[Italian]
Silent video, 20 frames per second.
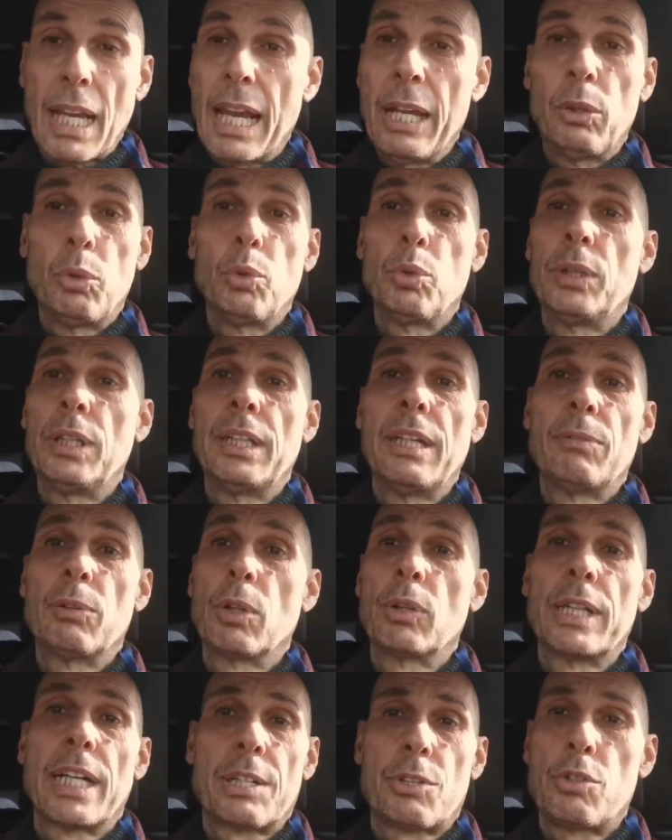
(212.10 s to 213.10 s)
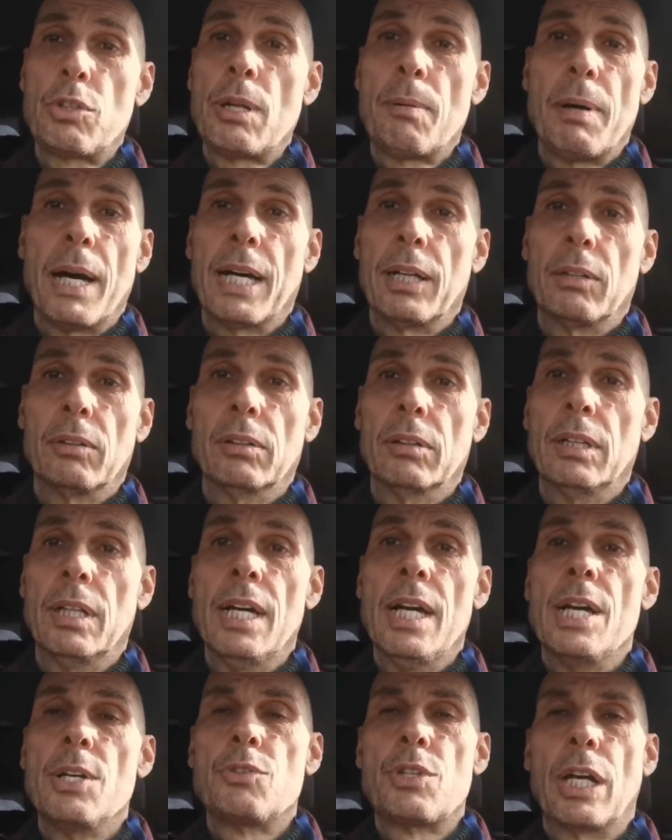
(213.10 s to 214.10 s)
e tutti devono darsi una mano.
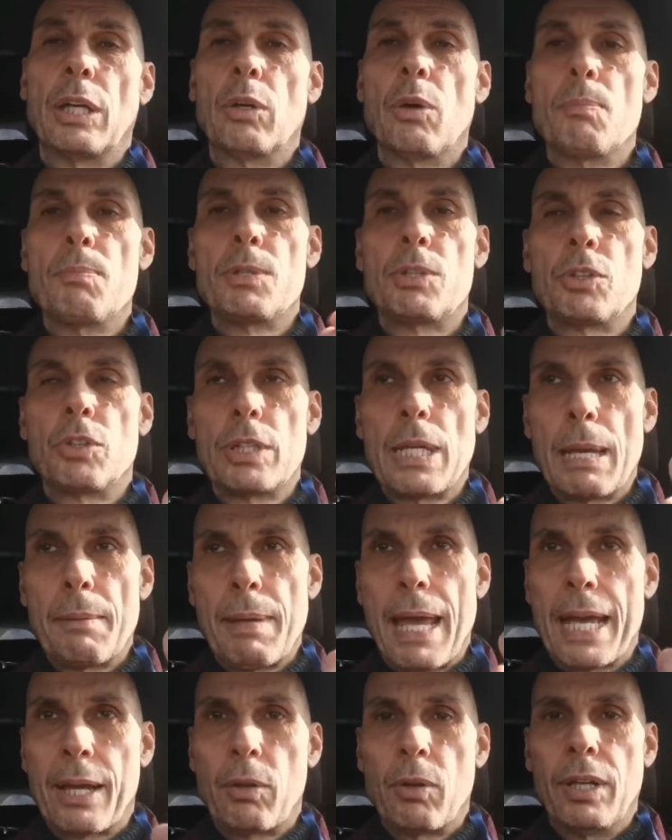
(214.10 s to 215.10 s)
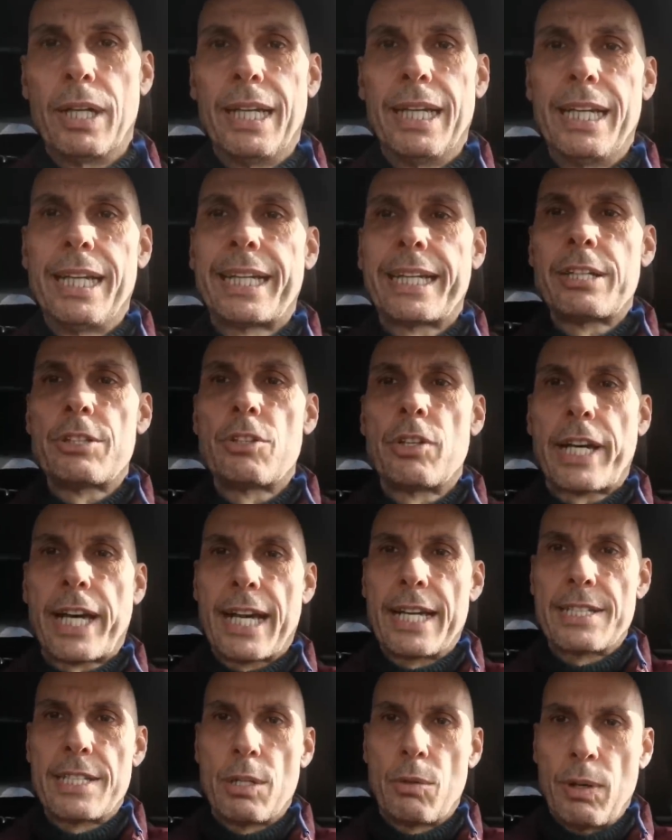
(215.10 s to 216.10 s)
Cioè non bisogna... Ecco, il rischio
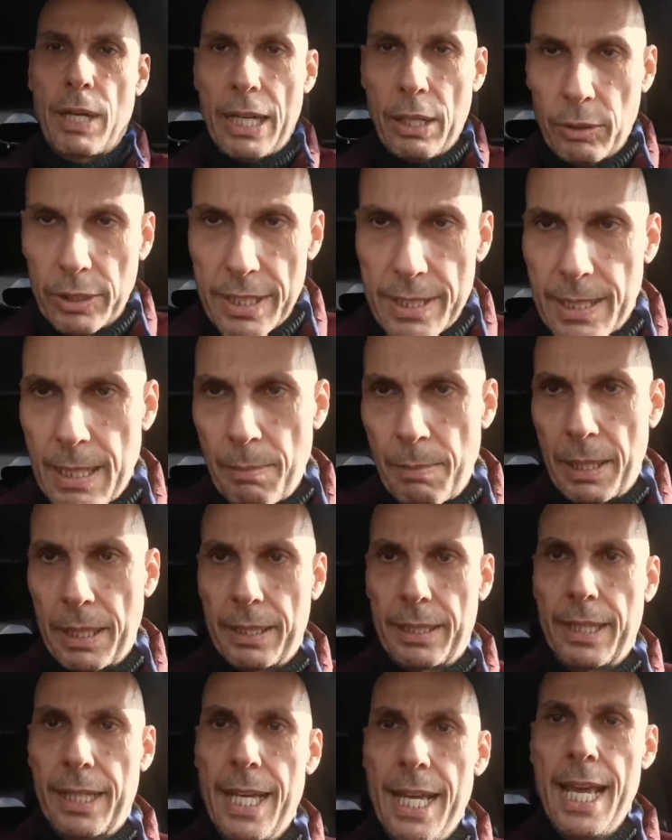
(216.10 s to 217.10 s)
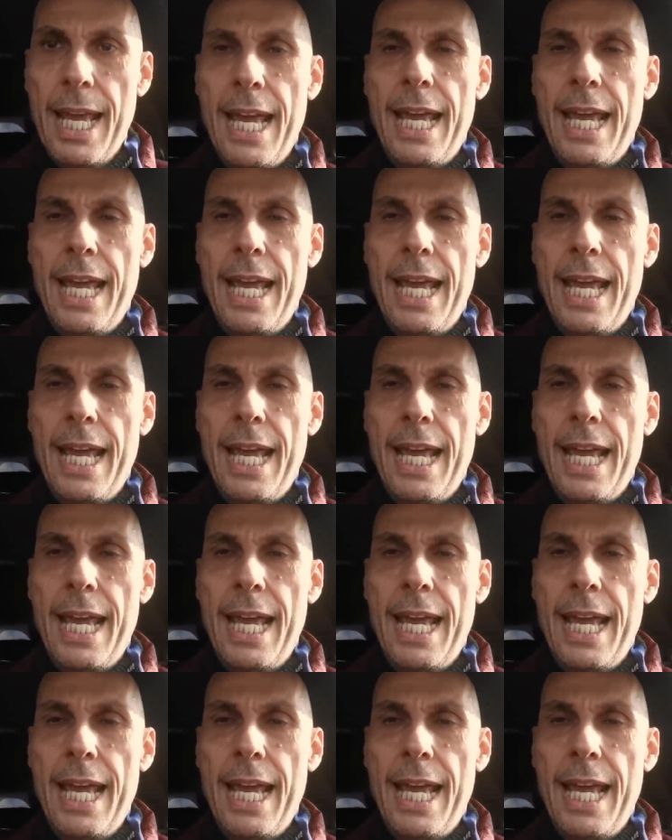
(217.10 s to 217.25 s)
ragazzi qual è onestamente?